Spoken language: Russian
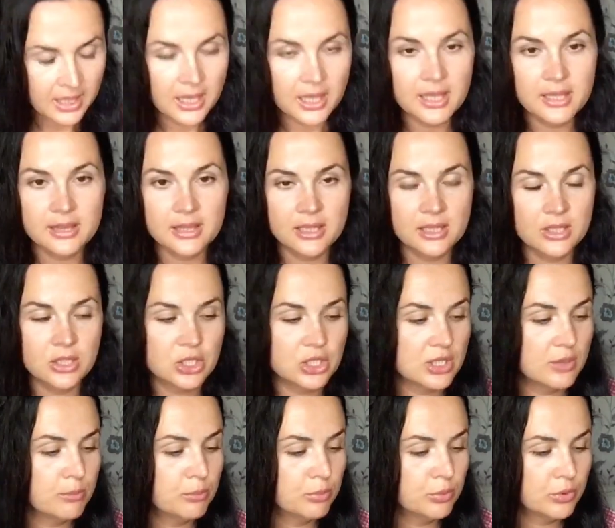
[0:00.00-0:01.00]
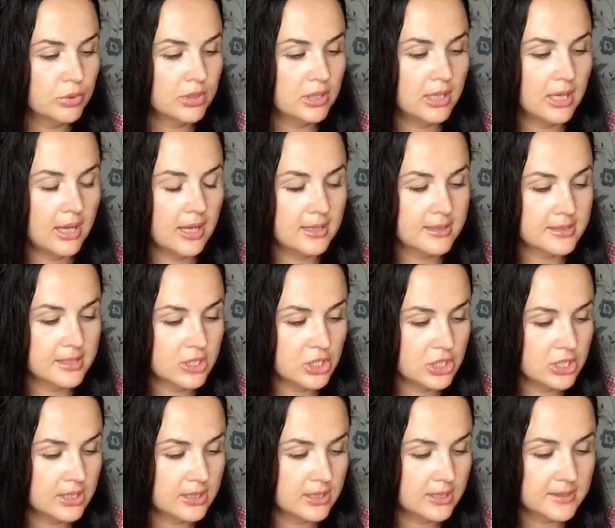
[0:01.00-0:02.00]
Это шампунь для
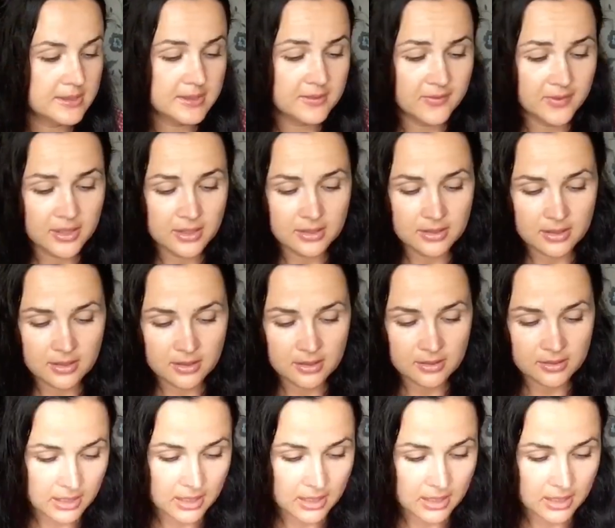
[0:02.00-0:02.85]
защиты цвета,